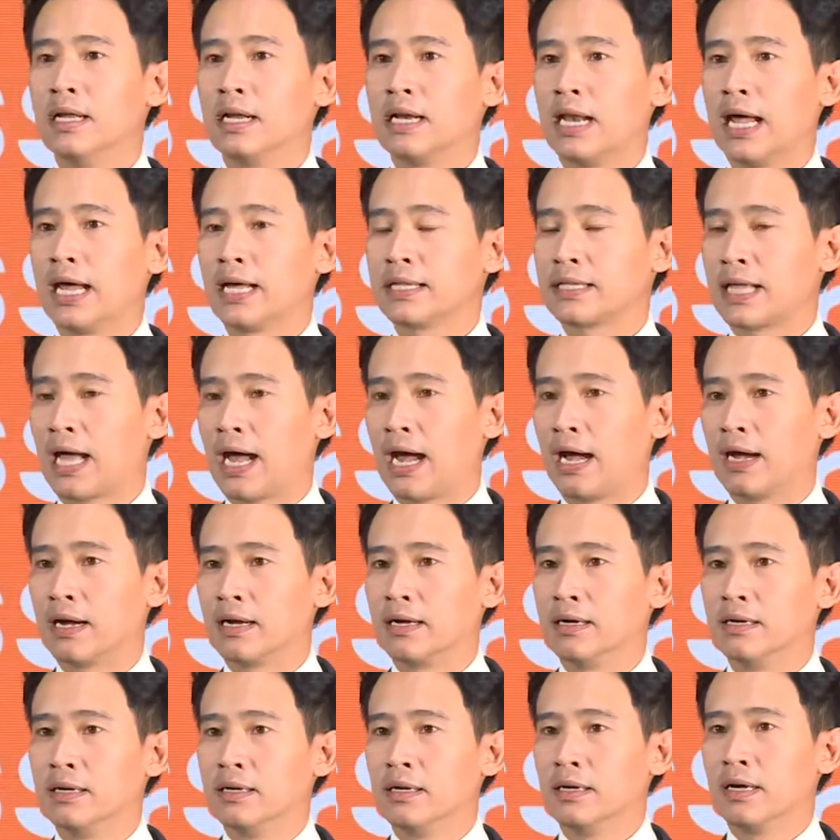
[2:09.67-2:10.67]
และทาง
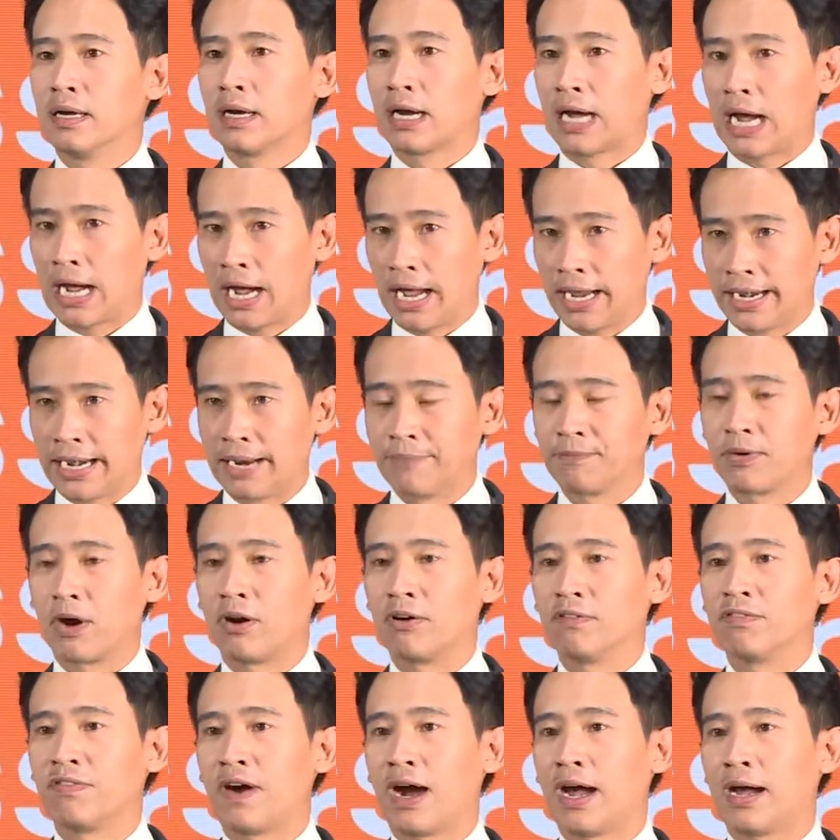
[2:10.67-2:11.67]
แกนนำขอ
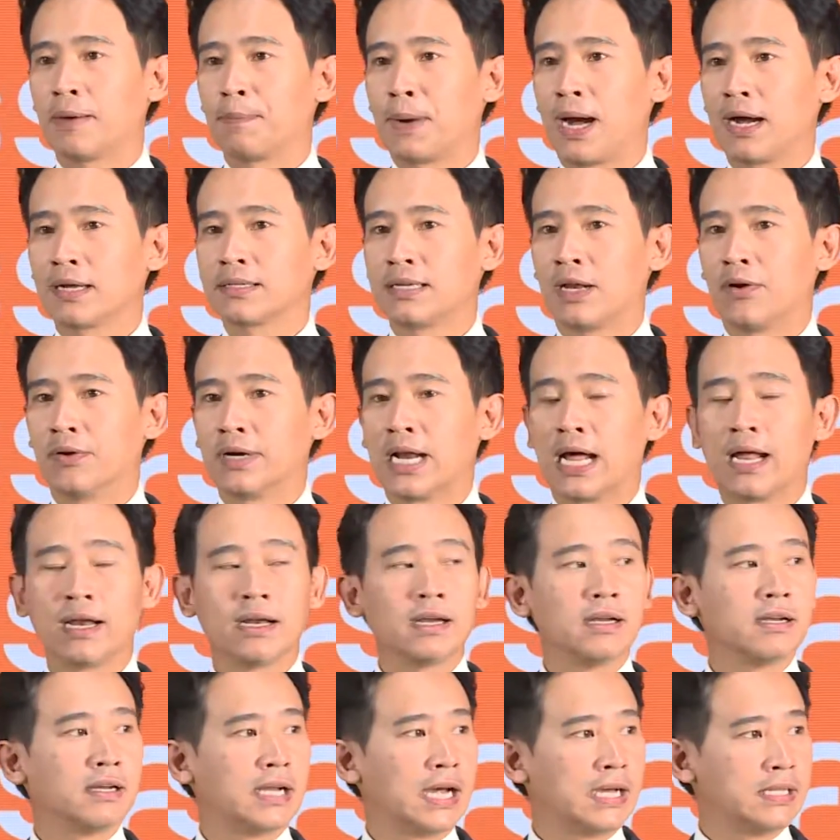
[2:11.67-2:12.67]
งฝ่ายพรรคเหล่านั้น
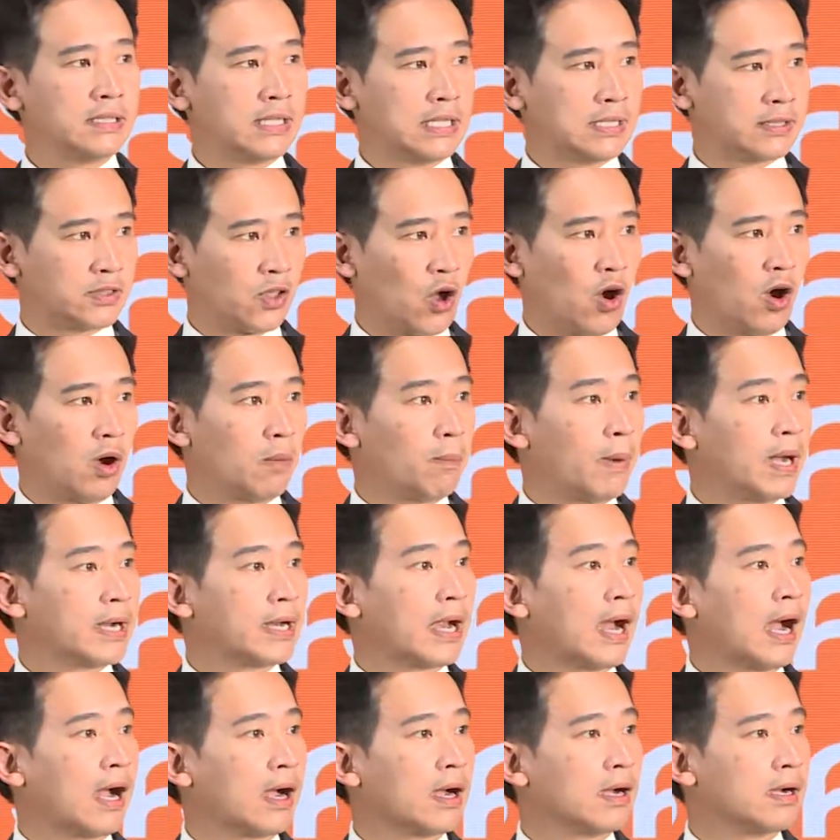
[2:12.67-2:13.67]
ได้ติดต่อมา
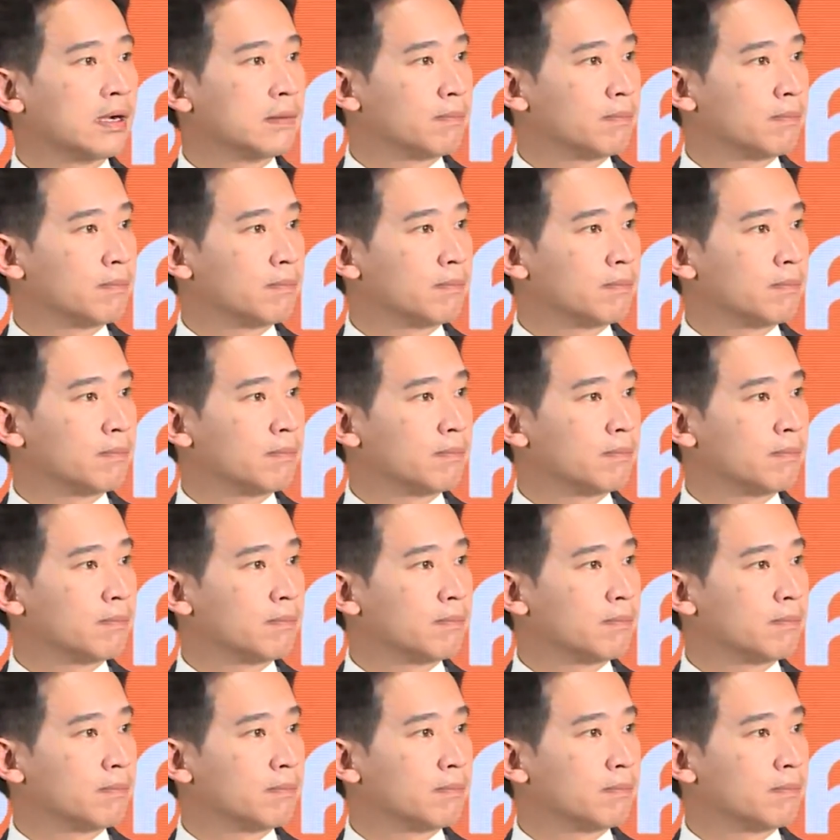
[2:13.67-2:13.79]
ทาง